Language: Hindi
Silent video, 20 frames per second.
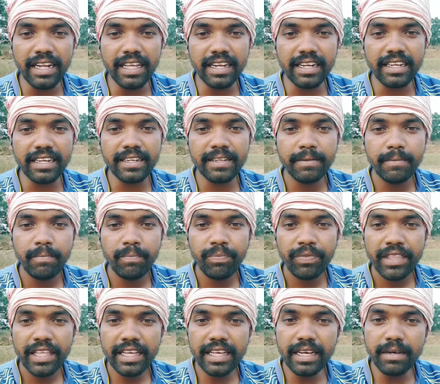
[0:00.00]
आला रही ने
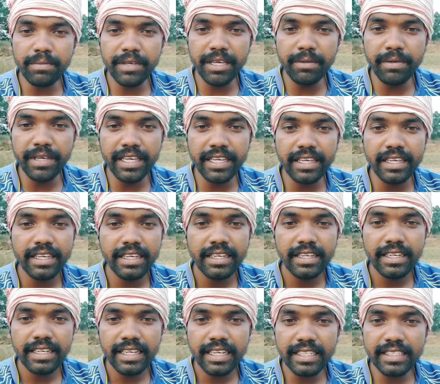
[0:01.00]
कभी भी
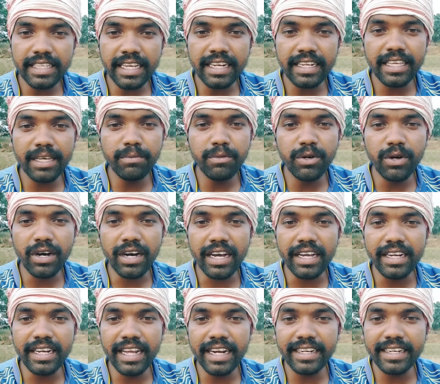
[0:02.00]
ऐसान के मुँह
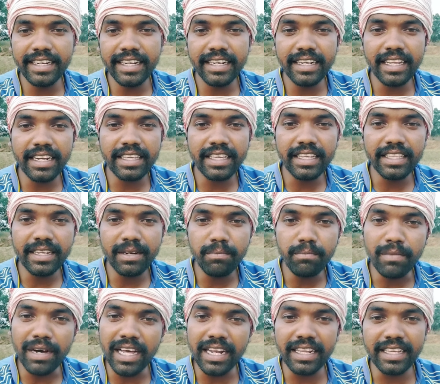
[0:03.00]
हाईलाइट नन्नर के दिन
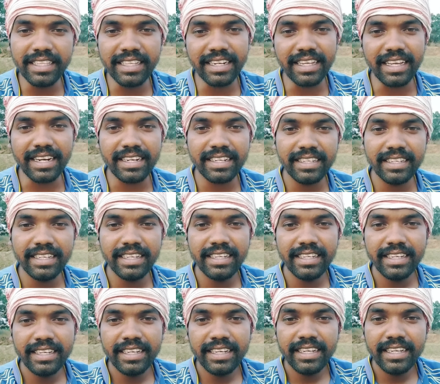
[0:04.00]
माल एदनार
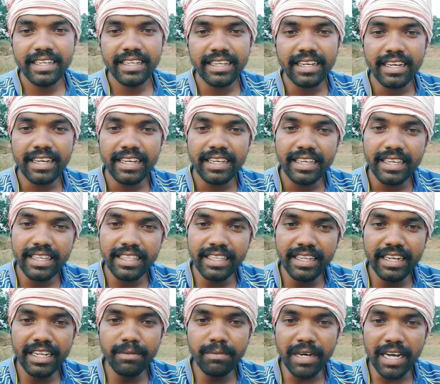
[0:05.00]

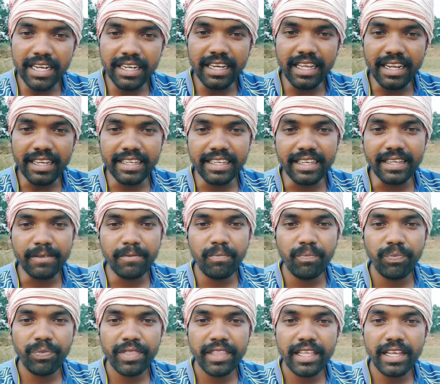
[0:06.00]
ईदी निम अक्का रखे
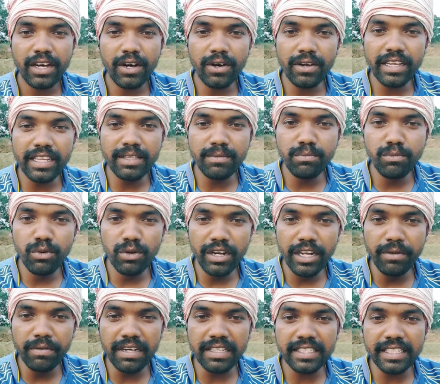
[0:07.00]
और ईद मूल
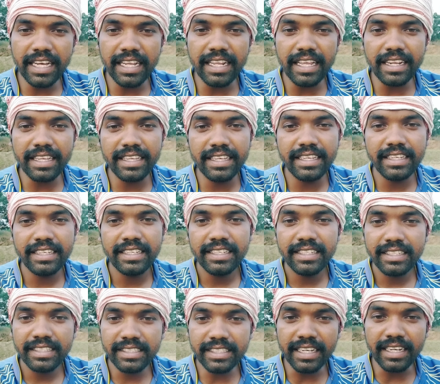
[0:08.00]
निवासी आला रही
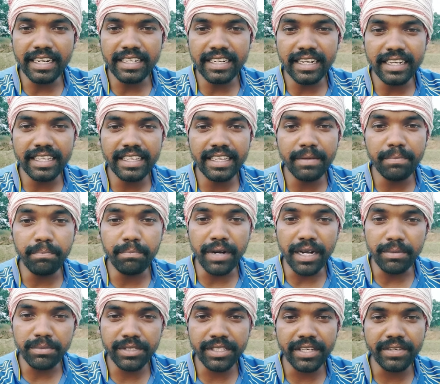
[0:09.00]
संगठन के
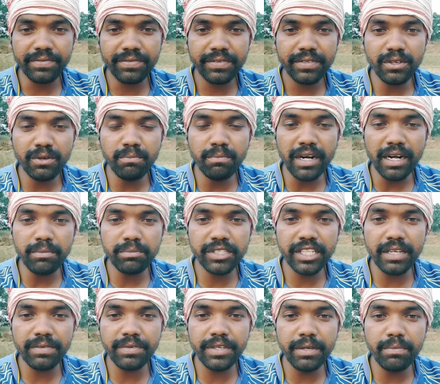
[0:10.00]
बामसेफ तो
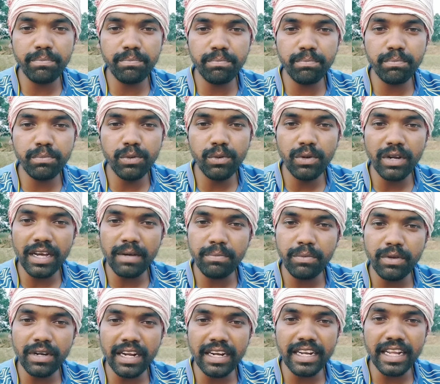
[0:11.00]
बामसेफ ही पूरा
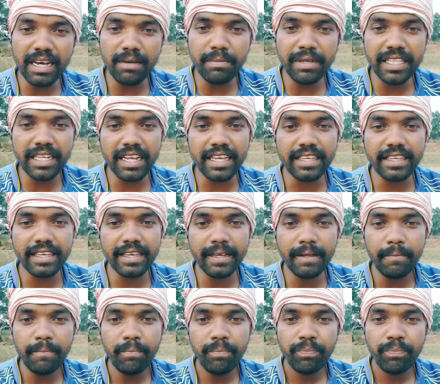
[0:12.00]
पूरा नामिन रही के